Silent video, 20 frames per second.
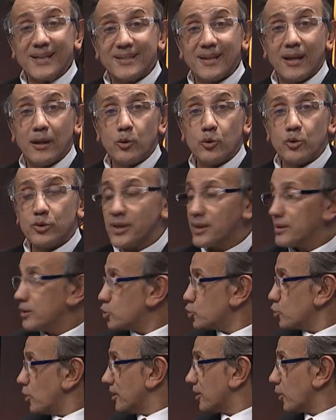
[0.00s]
piyasalar
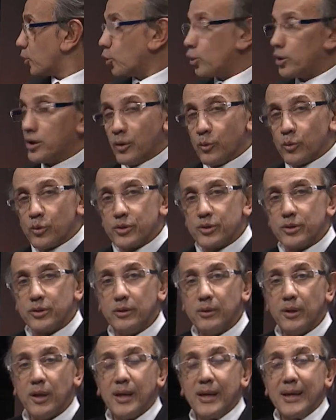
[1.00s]
üzerinde şu anda
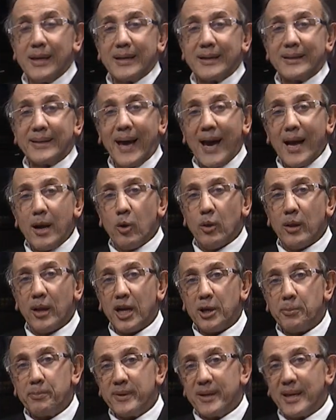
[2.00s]
koronavirüsünün reel
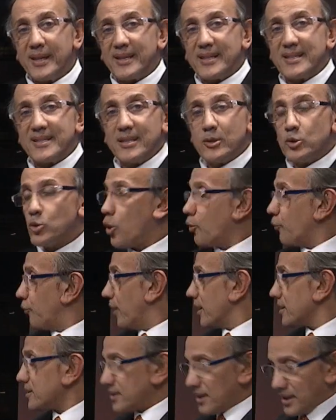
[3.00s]
olarak bir etkisi
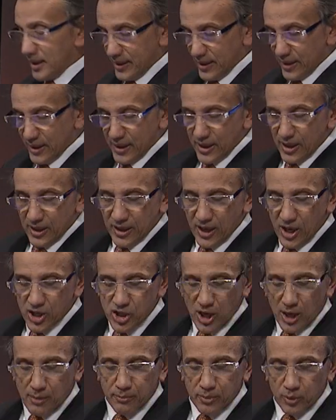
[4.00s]
çok fazla
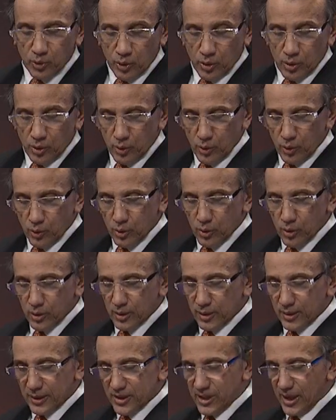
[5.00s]
yaşanmıyor
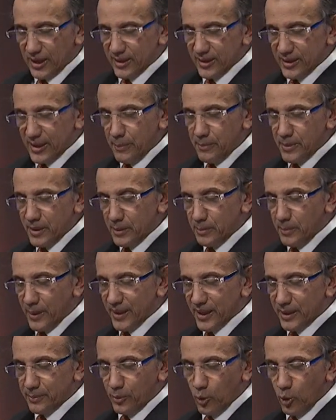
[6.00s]
o şeklinde
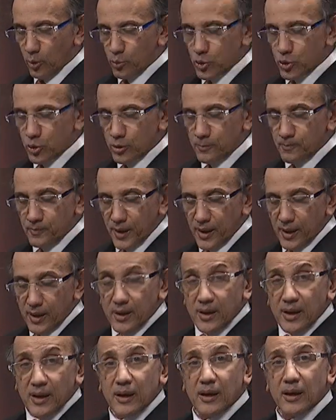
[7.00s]
bir belirtme olmuştu.
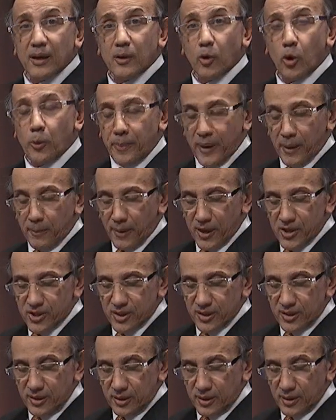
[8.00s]
E,
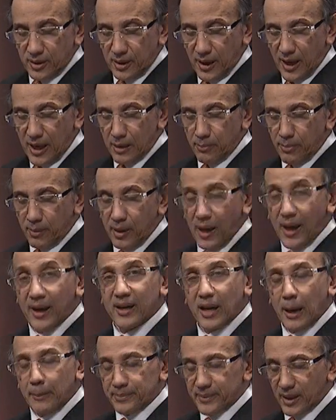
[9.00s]
OPEC Başkanı er,
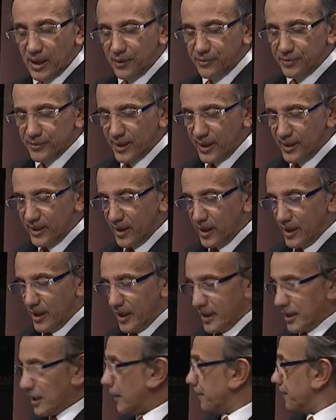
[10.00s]
Erkap tarafından
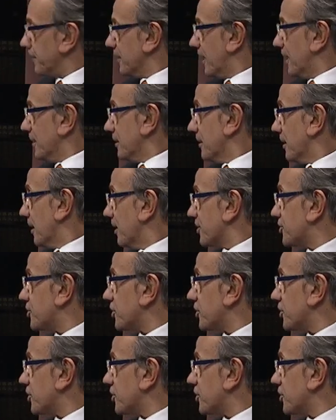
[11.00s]
yapılan